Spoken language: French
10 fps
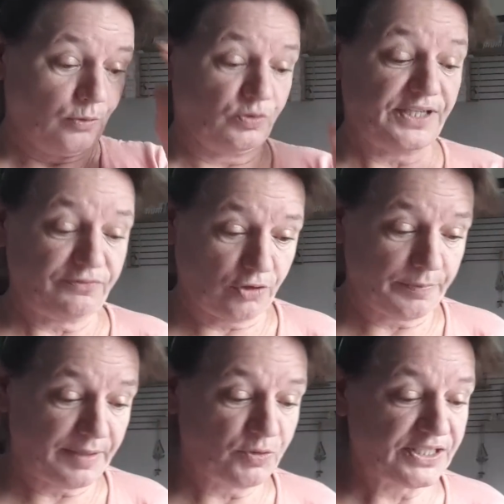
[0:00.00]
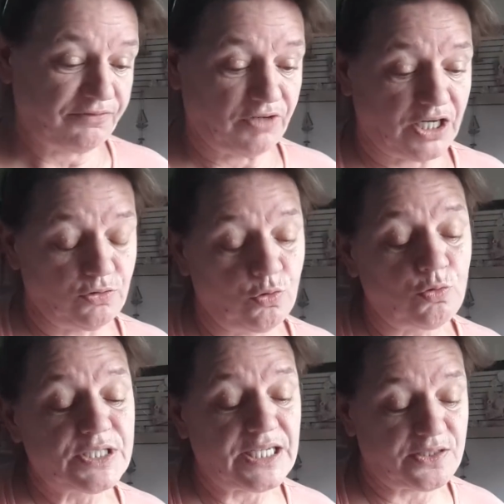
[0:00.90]
Donc ça, il faut quand même le savoir.
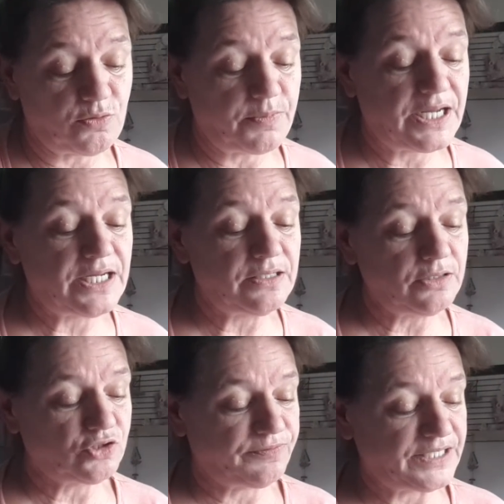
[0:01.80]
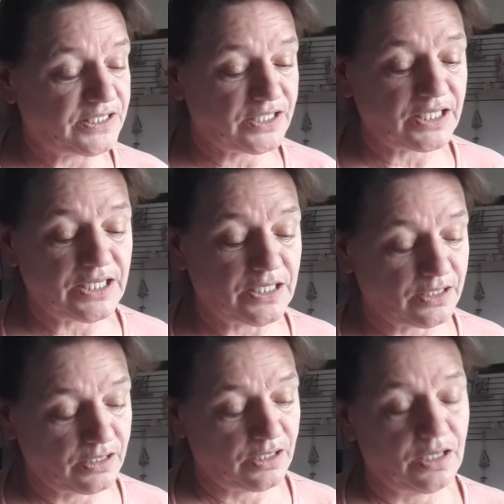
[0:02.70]
Donc cette semaine, je vais
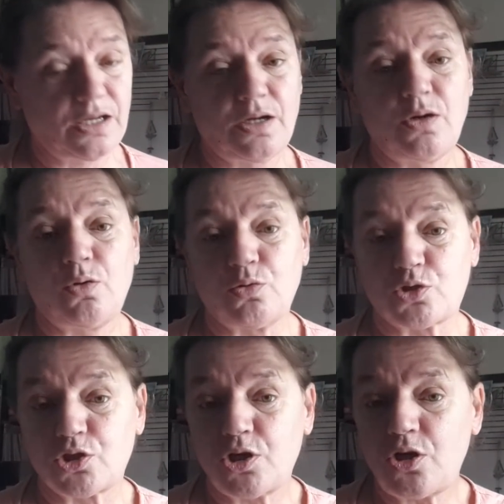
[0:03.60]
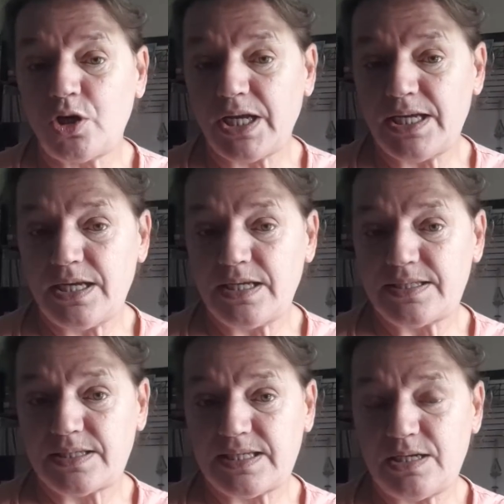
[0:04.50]
tirer au sort et
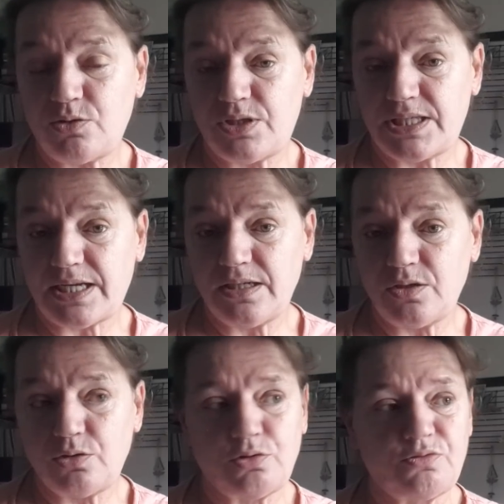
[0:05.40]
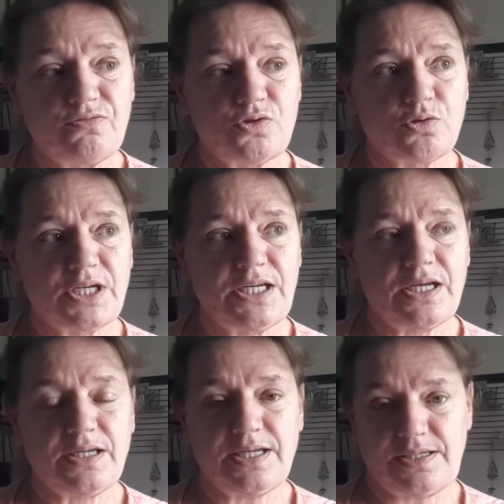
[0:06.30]
c'est le tag que vous
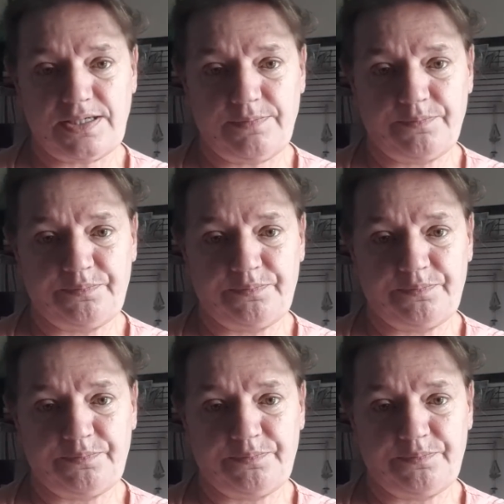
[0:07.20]
aurez à gagner.